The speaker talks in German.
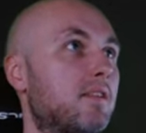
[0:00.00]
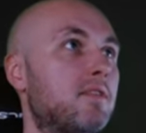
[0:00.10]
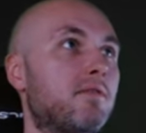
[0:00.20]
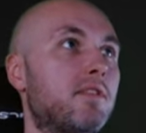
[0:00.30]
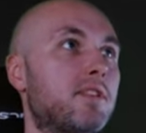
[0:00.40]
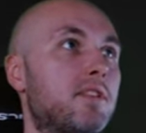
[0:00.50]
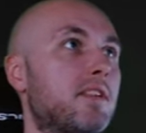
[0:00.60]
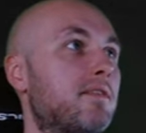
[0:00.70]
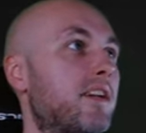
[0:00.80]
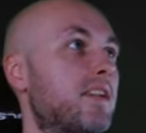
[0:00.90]
Das wird's
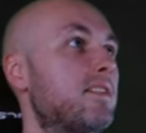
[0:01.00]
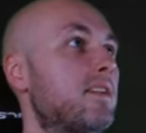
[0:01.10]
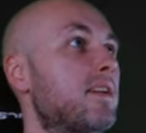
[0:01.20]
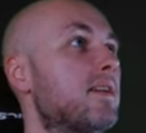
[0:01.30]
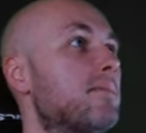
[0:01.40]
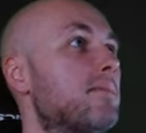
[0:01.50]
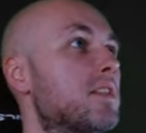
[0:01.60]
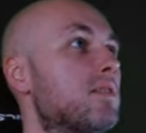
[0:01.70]
nichts werden. So,